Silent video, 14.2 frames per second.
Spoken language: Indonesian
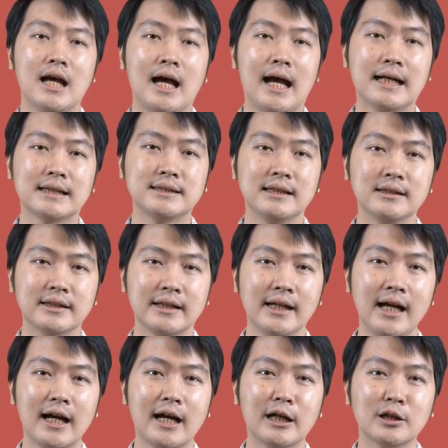
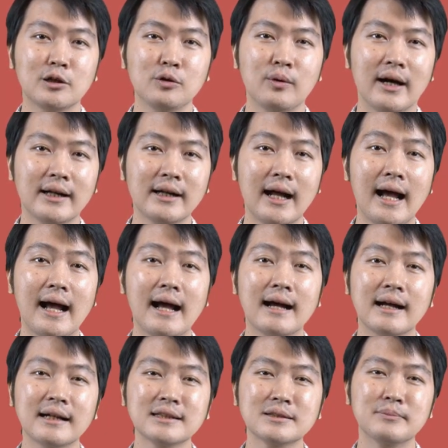Hasilnya akan keluar
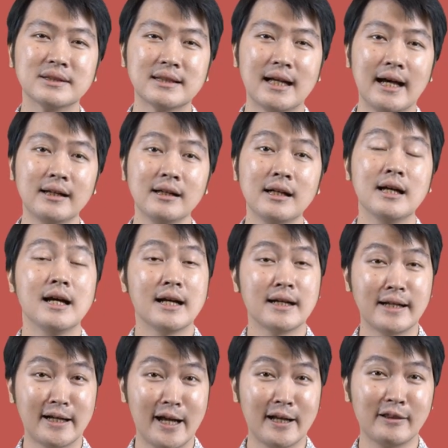angka sebesar
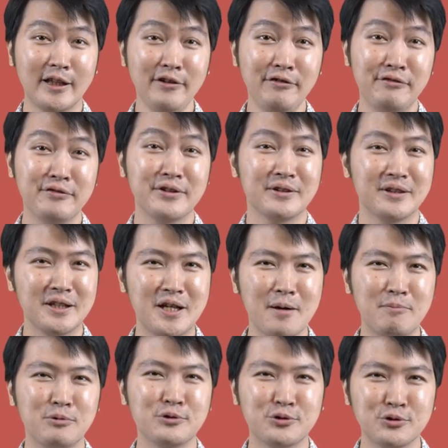negatif
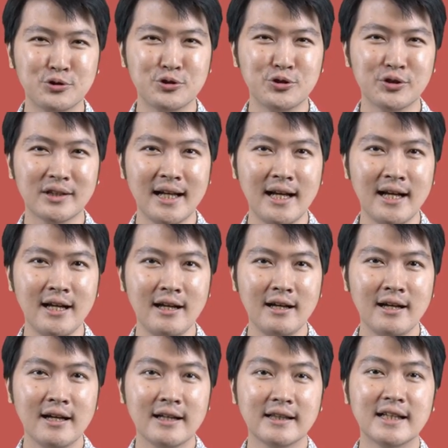37 juta
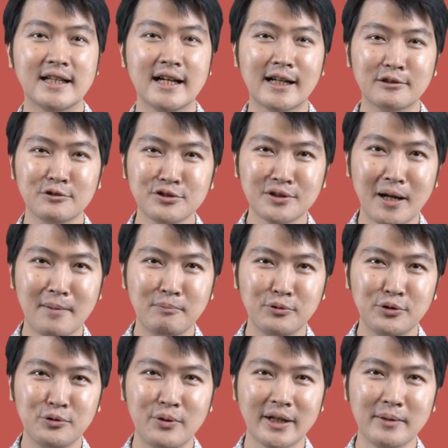
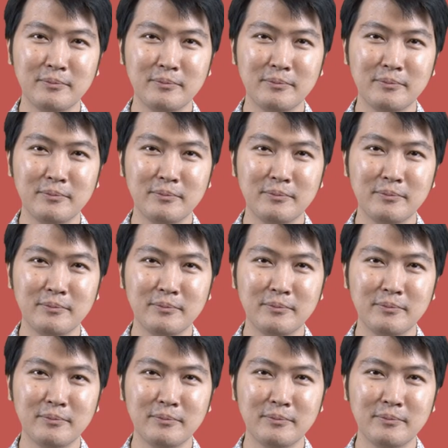362.909